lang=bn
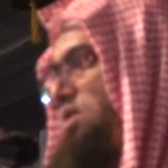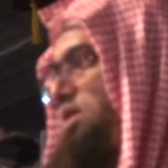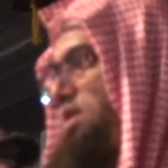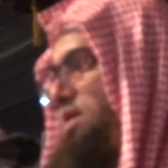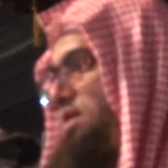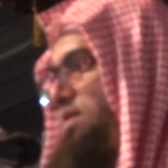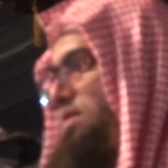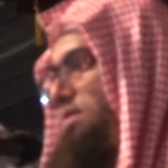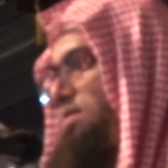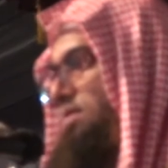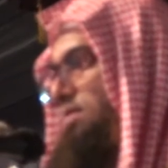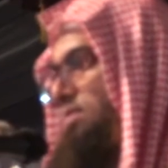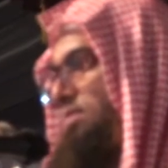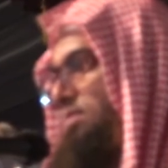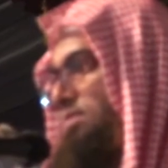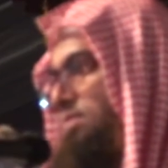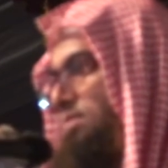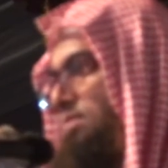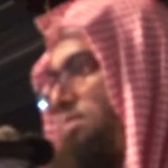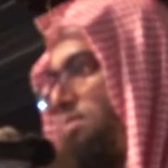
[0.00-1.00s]
হয়
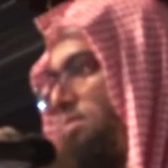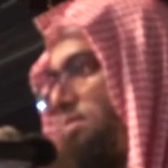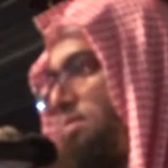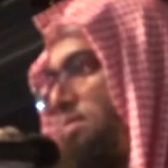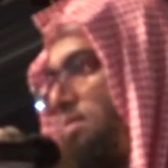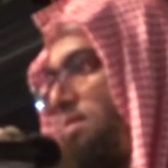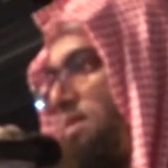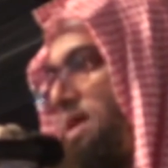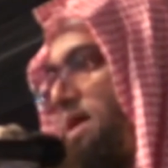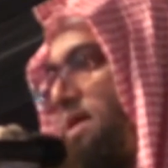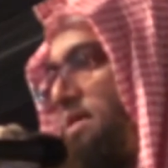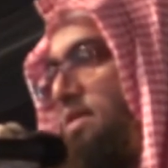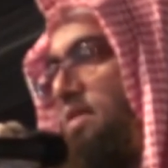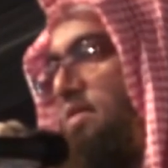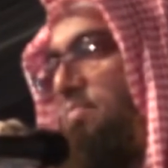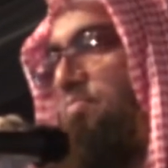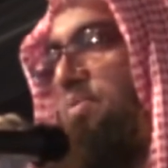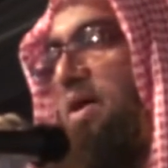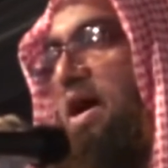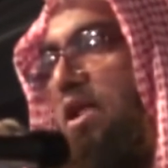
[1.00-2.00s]
একটি
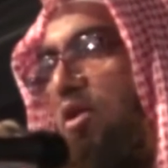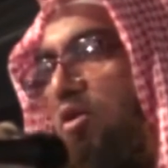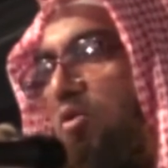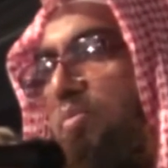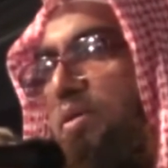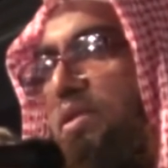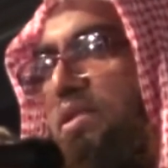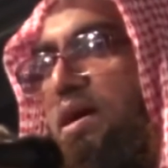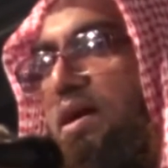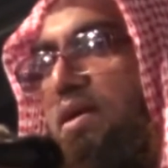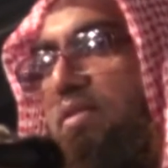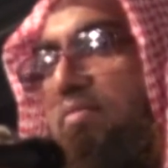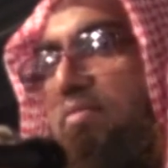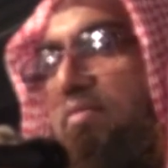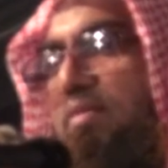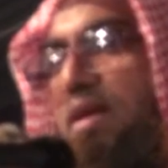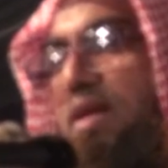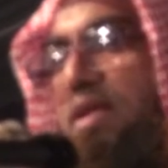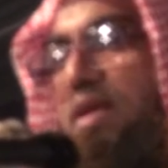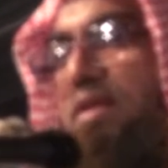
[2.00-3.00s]
ভালো বেদাত আর